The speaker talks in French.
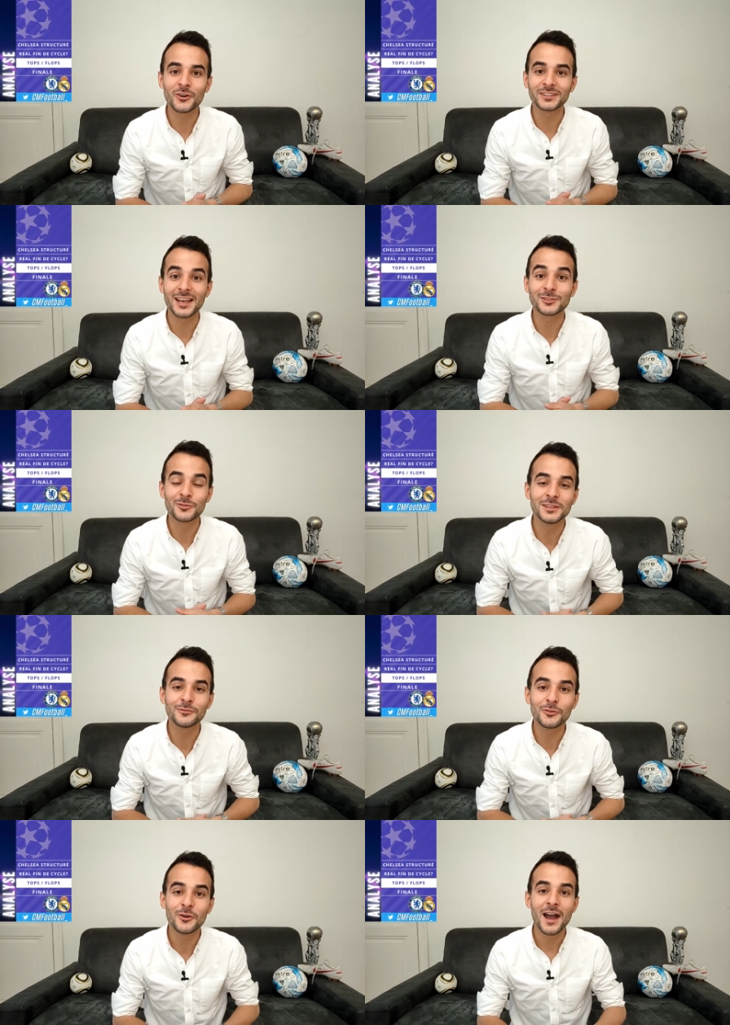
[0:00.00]
Kanté à ce
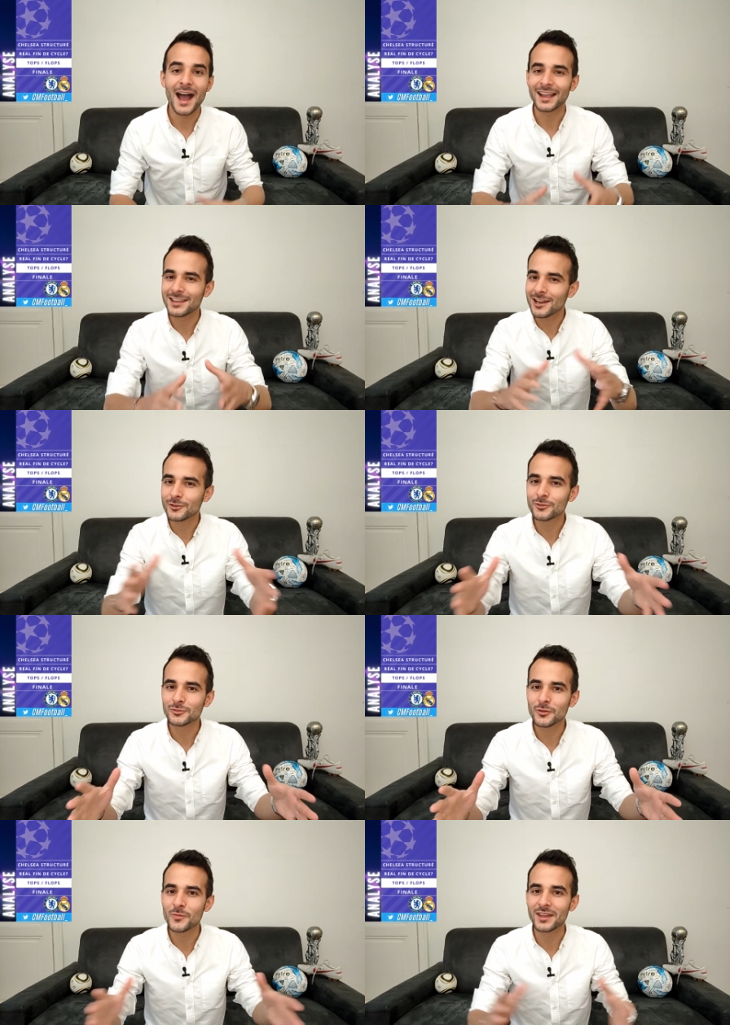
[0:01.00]
niveau, à quelques
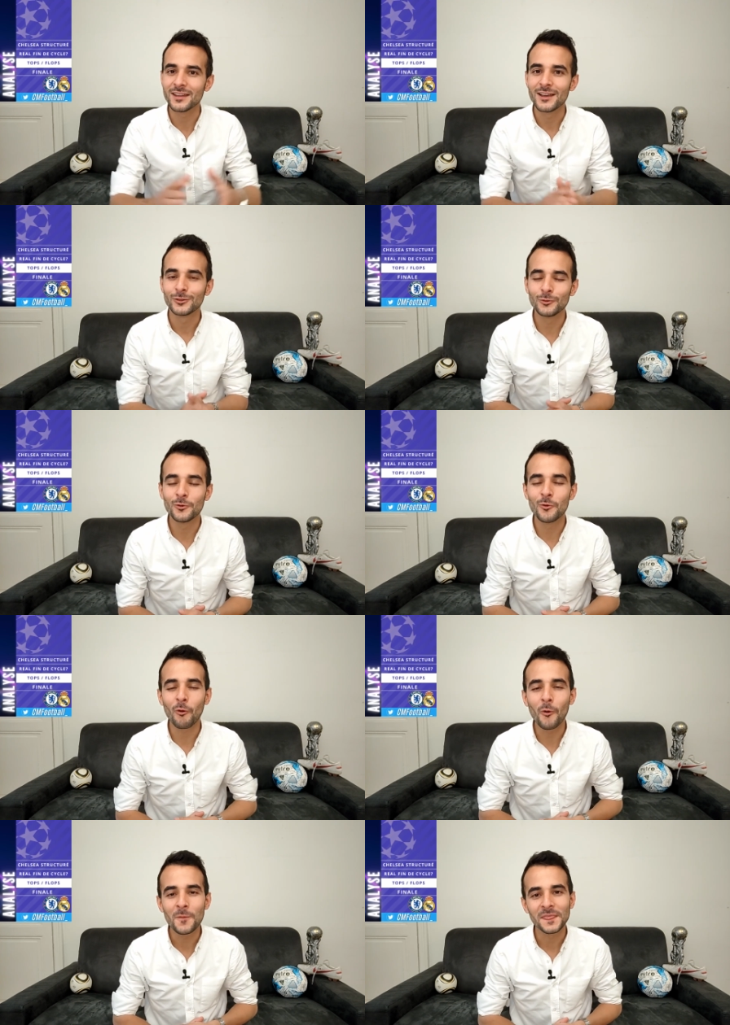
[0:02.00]
semaines de
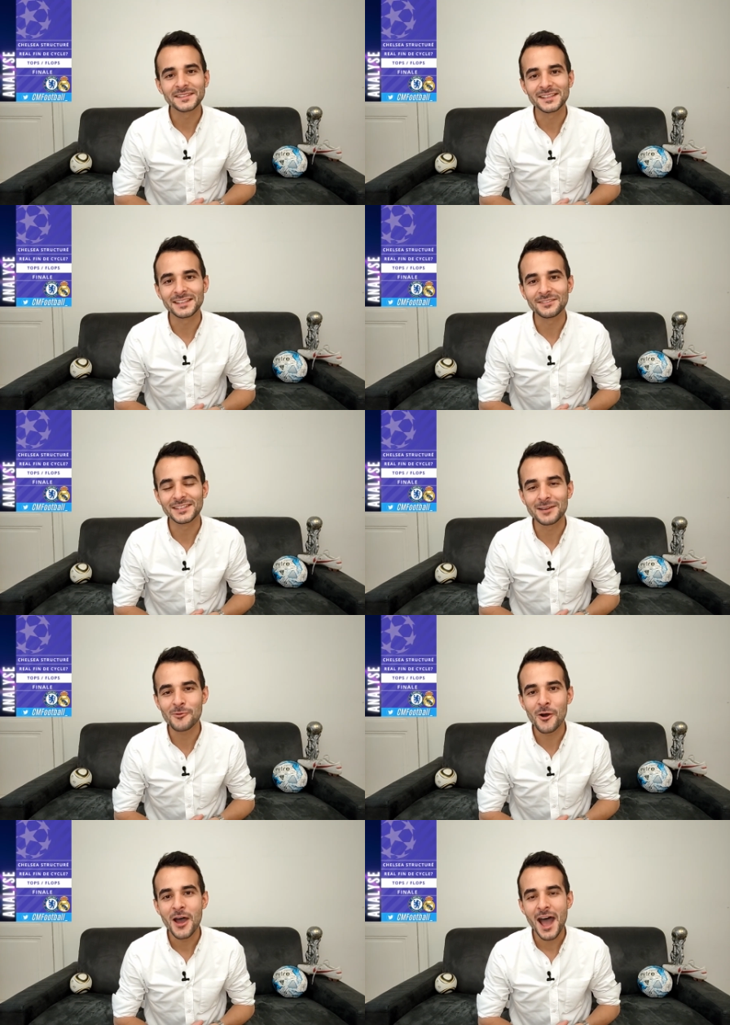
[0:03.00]
l'euro, c'est
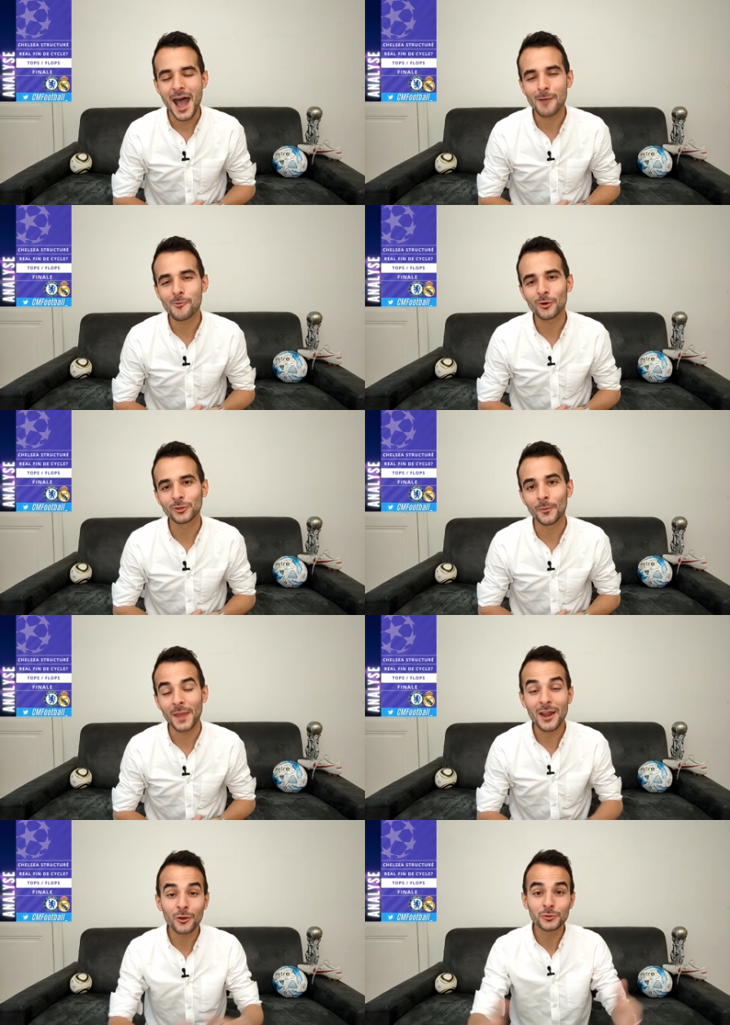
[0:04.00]
évidemment important.
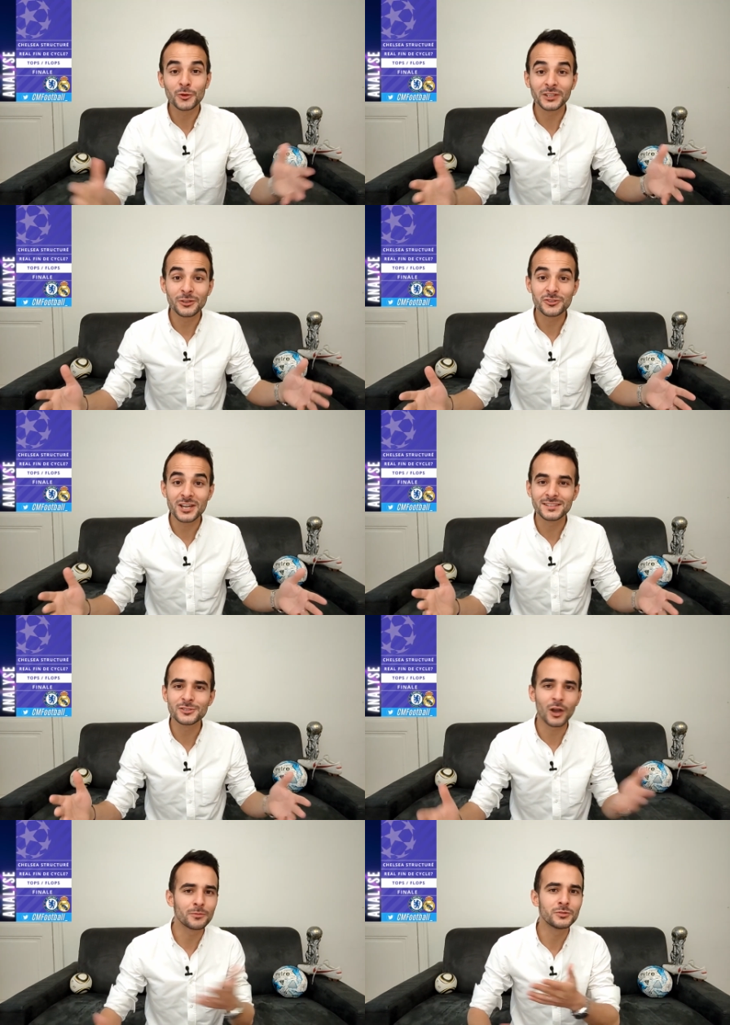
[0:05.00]
Alors du côté de Chelsea,
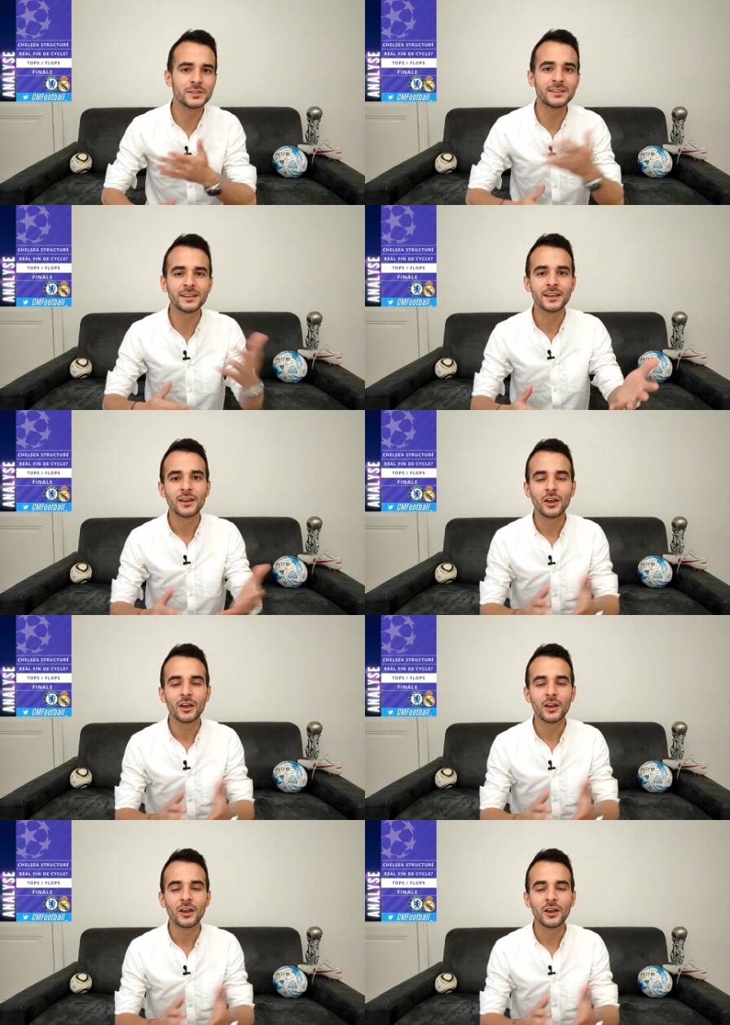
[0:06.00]
j'aurais pu citer